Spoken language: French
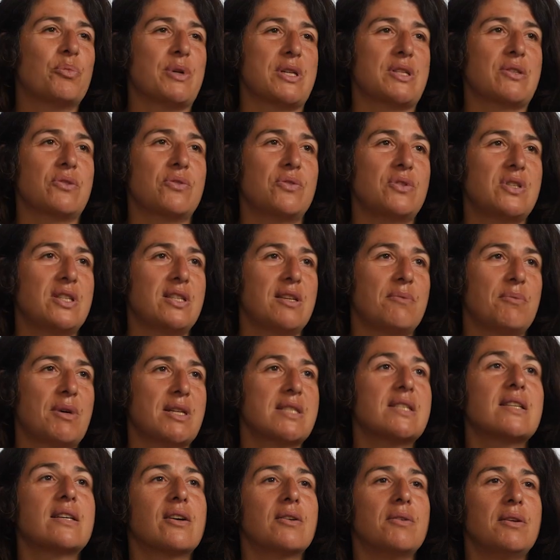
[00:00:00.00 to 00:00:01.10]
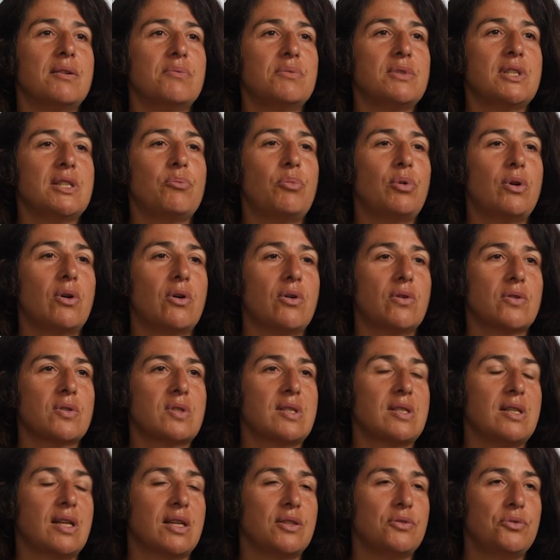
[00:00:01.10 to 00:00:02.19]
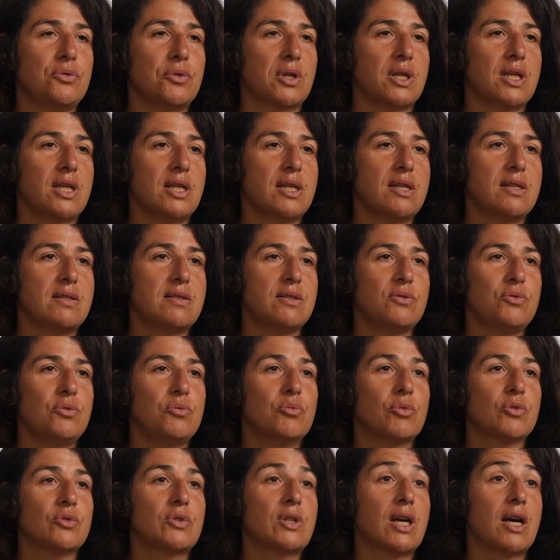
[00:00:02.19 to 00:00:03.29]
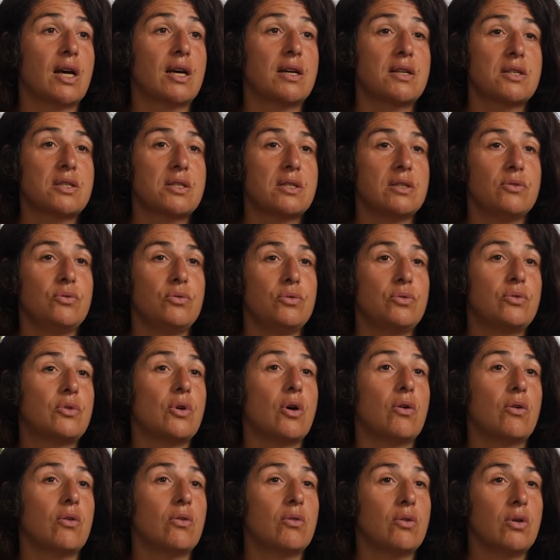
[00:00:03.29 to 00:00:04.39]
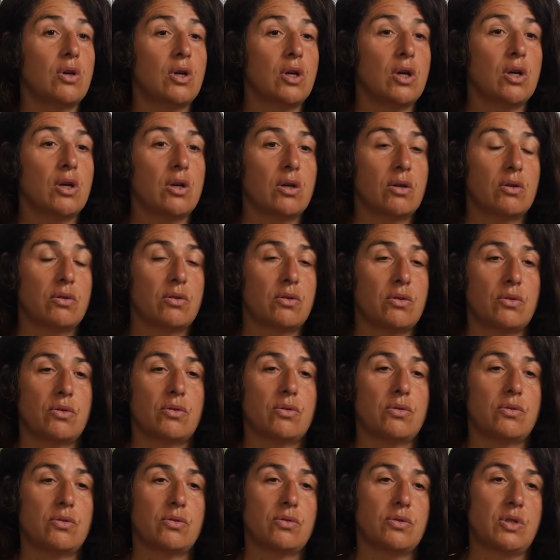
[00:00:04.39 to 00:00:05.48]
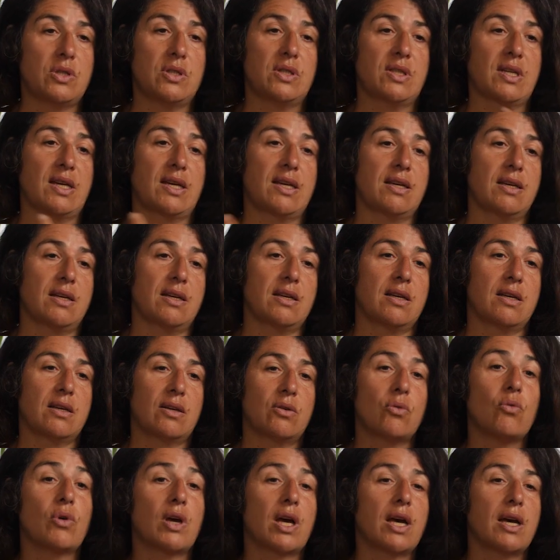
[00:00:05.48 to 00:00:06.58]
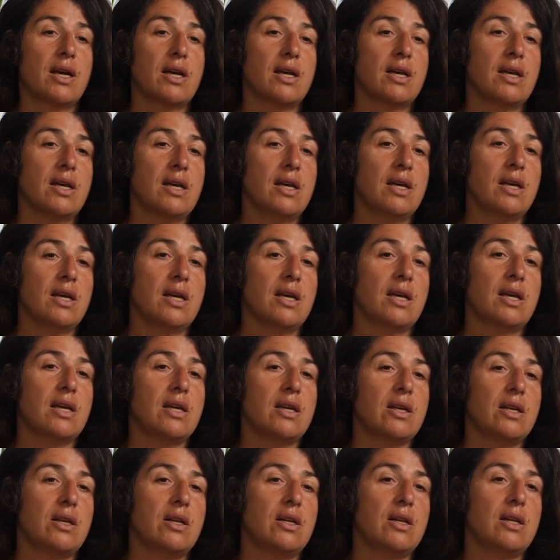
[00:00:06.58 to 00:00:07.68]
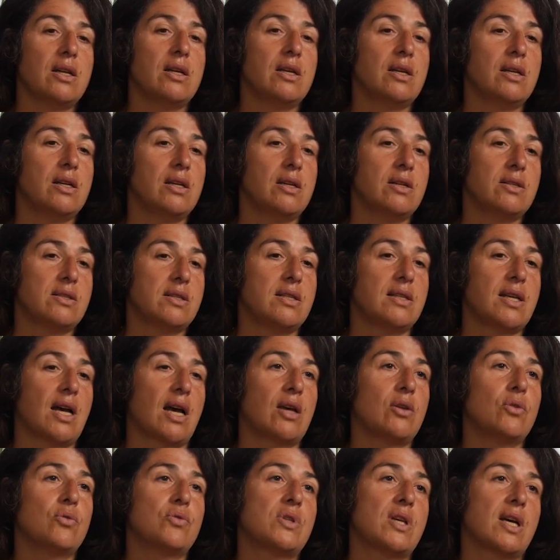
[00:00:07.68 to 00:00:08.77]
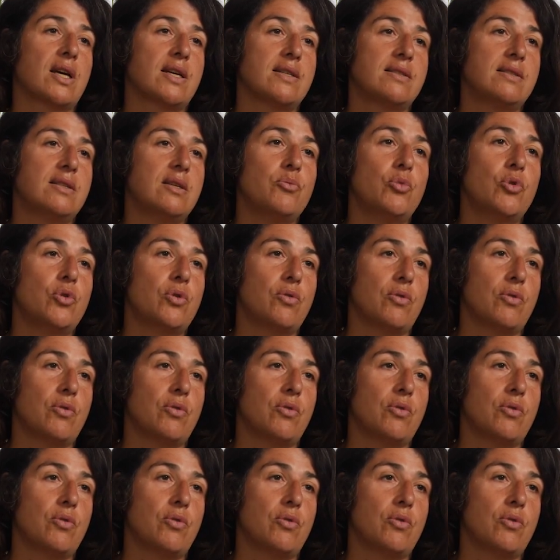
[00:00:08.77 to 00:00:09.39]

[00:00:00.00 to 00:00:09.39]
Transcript: Parce que le cinéma, c'est quand même des plans, c'est de la durée, c'est du montage, c'est du temps. c'est très concret. et le scénario, ça reste des mots,